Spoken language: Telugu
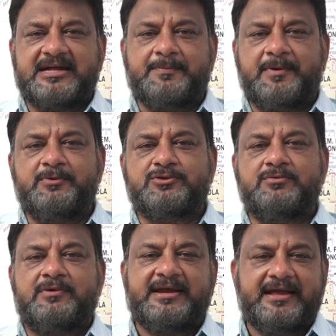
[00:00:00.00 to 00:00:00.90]
గత
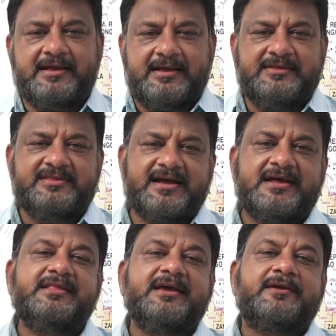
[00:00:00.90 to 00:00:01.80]
ప్రభుత్వం అంటే
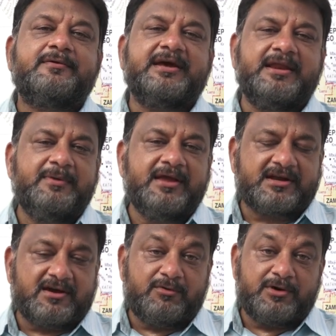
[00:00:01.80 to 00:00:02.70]
ఇందిరాగాంధీ గారు గరీబీ
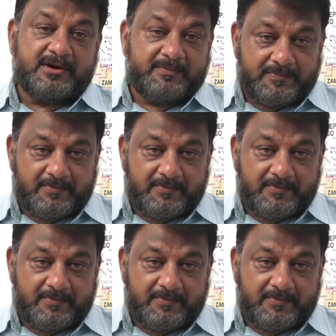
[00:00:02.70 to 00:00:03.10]
అటావో అన్న